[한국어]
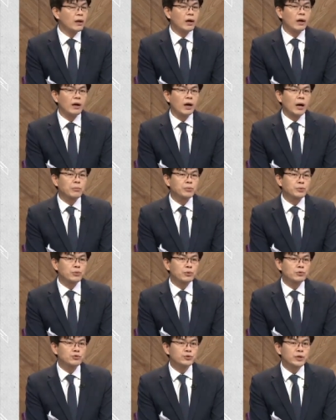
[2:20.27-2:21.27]
아,
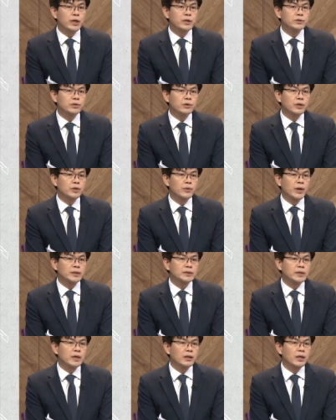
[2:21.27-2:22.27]
앞으로 추가적인
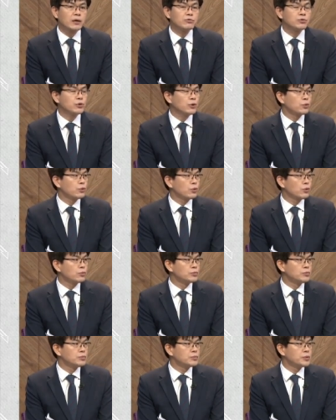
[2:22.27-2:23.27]
확산의 우려도
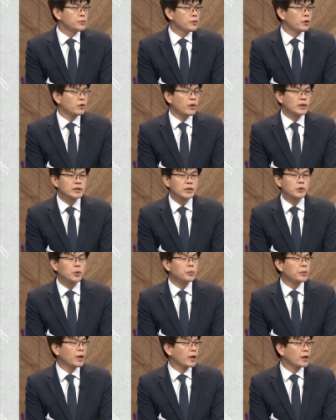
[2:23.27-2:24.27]
분명히 굉장히
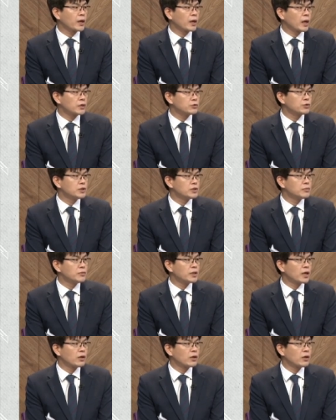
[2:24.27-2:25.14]
높게 가지고 있습니다.